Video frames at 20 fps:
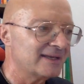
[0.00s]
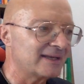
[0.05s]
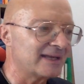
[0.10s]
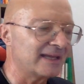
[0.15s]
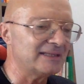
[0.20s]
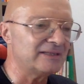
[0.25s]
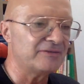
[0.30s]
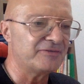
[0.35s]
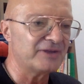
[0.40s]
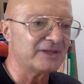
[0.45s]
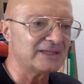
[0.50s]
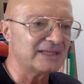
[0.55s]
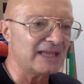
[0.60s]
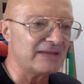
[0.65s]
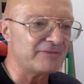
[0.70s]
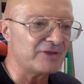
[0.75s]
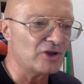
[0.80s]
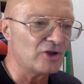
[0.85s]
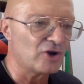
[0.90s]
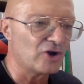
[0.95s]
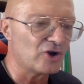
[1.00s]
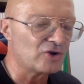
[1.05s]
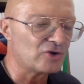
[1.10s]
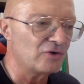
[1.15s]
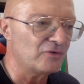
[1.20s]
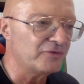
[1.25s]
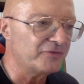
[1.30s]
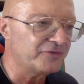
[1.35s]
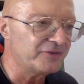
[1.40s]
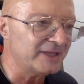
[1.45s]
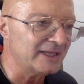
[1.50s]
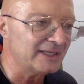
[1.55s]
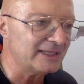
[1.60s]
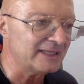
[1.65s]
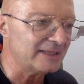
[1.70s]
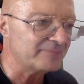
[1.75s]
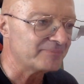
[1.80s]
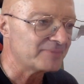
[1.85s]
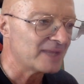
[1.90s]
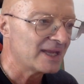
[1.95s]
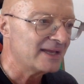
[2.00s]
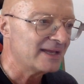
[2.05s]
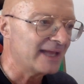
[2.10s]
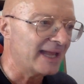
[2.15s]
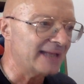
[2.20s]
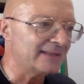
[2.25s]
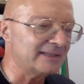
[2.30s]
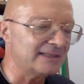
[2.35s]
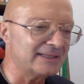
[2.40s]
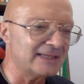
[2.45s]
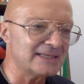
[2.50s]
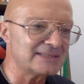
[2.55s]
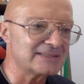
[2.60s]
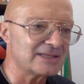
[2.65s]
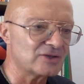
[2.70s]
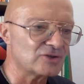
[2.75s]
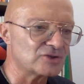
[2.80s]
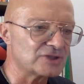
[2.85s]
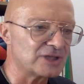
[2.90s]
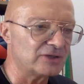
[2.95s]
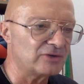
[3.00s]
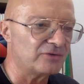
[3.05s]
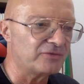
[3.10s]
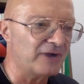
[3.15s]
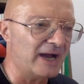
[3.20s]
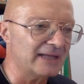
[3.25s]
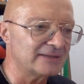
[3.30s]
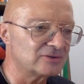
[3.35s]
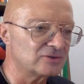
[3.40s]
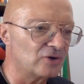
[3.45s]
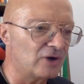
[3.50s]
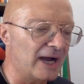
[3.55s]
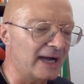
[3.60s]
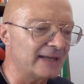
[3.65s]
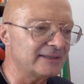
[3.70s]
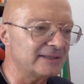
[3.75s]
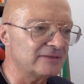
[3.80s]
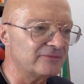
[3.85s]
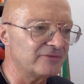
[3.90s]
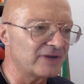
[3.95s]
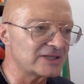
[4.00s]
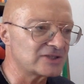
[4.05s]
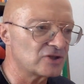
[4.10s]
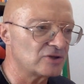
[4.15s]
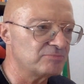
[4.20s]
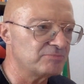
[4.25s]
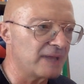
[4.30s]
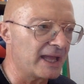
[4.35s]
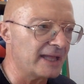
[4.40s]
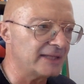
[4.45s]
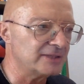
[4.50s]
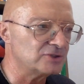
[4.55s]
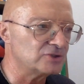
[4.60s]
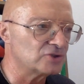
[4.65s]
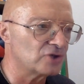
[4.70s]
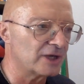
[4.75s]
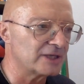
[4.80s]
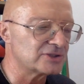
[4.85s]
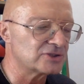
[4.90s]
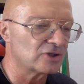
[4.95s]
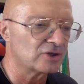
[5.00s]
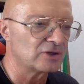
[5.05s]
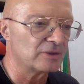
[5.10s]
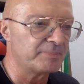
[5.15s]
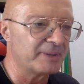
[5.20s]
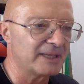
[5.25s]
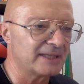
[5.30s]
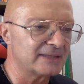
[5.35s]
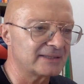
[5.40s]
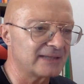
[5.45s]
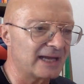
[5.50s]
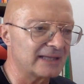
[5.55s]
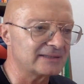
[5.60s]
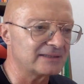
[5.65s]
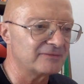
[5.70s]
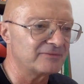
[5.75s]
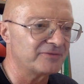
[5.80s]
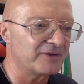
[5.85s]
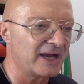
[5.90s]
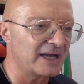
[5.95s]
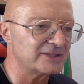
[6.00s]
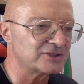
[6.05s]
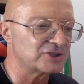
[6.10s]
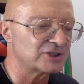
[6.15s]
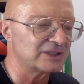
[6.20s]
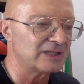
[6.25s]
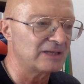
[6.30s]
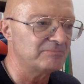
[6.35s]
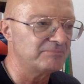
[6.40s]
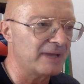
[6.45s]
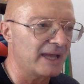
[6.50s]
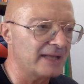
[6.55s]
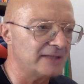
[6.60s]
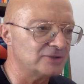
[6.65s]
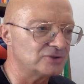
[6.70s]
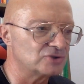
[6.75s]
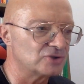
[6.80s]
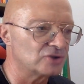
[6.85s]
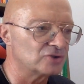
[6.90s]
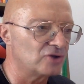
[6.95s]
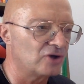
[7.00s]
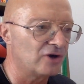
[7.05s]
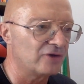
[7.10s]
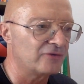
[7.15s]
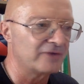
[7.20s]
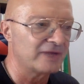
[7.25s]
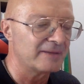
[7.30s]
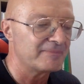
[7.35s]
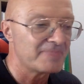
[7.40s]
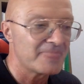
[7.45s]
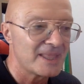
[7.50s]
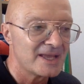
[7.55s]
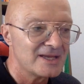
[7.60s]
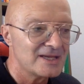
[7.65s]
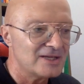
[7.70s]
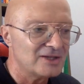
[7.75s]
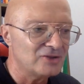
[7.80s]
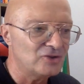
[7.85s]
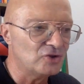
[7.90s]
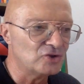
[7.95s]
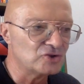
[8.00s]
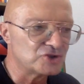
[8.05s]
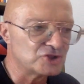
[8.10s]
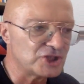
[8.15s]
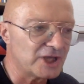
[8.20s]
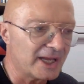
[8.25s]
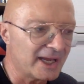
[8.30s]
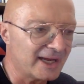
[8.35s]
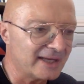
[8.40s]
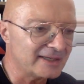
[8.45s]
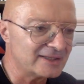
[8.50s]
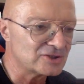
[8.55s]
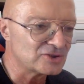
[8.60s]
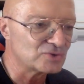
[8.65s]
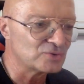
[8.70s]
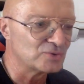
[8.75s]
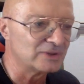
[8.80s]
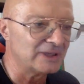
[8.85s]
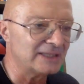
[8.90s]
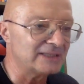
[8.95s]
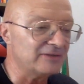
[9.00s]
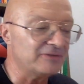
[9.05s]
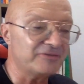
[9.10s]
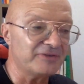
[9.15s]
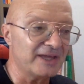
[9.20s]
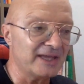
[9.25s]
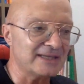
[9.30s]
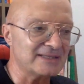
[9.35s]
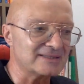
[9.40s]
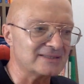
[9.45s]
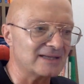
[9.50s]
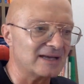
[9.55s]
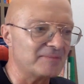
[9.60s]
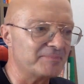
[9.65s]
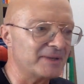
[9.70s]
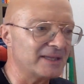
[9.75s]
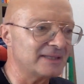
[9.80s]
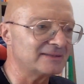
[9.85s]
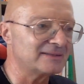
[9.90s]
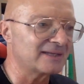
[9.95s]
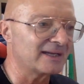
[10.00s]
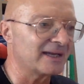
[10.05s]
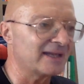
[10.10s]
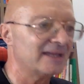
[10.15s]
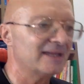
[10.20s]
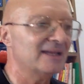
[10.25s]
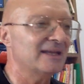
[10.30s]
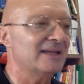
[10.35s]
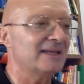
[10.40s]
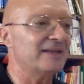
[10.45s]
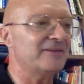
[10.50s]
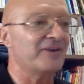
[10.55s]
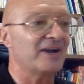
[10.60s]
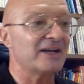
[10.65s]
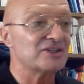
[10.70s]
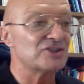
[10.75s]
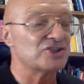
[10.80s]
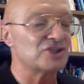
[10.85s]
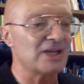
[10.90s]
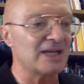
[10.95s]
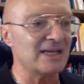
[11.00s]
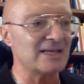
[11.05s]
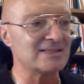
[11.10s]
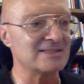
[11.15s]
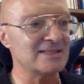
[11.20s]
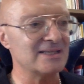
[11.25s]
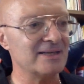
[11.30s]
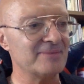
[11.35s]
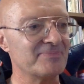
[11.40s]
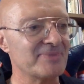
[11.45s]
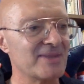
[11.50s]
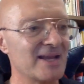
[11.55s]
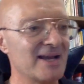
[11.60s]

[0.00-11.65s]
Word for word: che difendeva i loro confini e i tedeschi cosa hanno fatto? Hanno invaso il Belgio e sono penetrati in Francia dal Belgio dove non c'era nessuna difesa, mentre i francesi